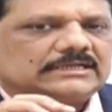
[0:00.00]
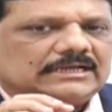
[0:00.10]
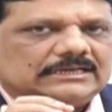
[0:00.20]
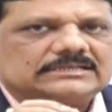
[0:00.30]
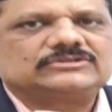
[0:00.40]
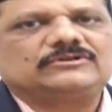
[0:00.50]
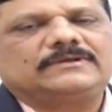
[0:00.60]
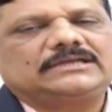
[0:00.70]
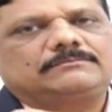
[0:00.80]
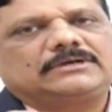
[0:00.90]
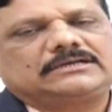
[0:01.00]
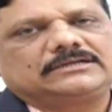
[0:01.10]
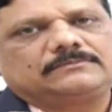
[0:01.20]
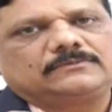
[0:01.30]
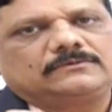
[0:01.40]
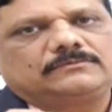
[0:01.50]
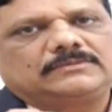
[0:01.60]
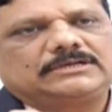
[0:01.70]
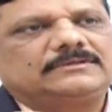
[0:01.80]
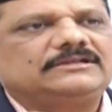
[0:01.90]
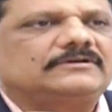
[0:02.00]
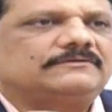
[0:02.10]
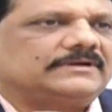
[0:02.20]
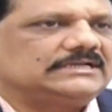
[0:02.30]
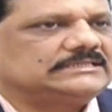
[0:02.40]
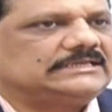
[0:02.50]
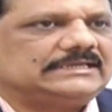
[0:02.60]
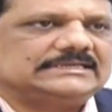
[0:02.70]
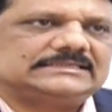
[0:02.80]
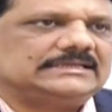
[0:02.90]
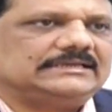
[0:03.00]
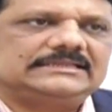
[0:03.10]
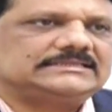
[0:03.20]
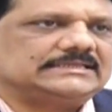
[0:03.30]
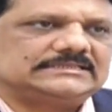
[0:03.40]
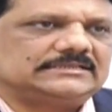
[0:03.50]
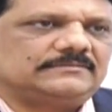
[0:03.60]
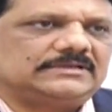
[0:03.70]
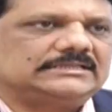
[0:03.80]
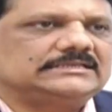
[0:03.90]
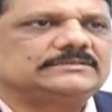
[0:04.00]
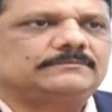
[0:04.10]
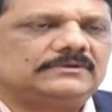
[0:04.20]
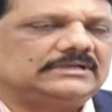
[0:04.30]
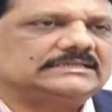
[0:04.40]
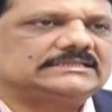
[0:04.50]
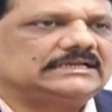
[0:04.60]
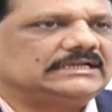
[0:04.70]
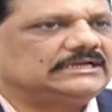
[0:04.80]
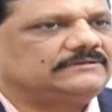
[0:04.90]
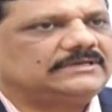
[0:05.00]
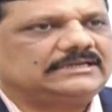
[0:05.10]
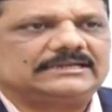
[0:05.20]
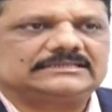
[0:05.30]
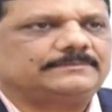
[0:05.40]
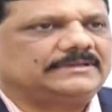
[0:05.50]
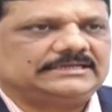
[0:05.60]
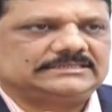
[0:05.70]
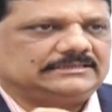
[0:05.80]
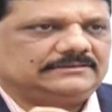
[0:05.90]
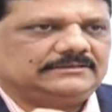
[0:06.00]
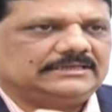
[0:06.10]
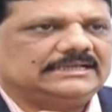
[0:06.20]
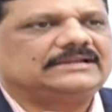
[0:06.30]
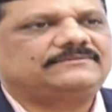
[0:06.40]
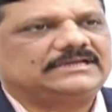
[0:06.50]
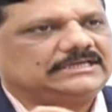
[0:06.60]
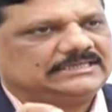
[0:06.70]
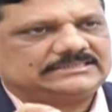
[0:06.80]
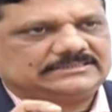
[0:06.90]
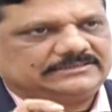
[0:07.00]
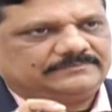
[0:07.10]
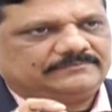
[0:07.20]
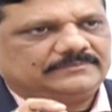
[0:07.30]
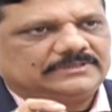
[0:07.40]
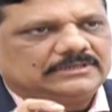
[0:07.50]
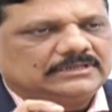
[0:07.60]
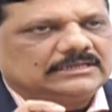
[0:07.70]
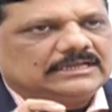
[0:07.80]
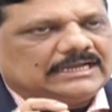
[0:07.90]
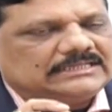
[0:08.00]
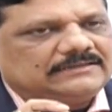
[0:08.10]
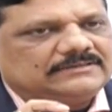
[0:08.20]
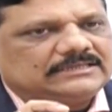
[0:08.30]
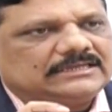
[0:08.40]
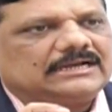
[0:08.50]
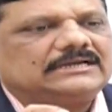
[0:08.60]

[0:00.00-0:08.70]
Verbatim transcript: చాలా సులువైన మార్గము మనం లివర్ ఫంక్షన్ టెస్ట్ అనేది చేస్తాం అది సింపుల్గా జరిగేటువంటి రక్త పరీక్ష ఎల్ఎఫ్టీ టెస్ట్ అదేవిధంగా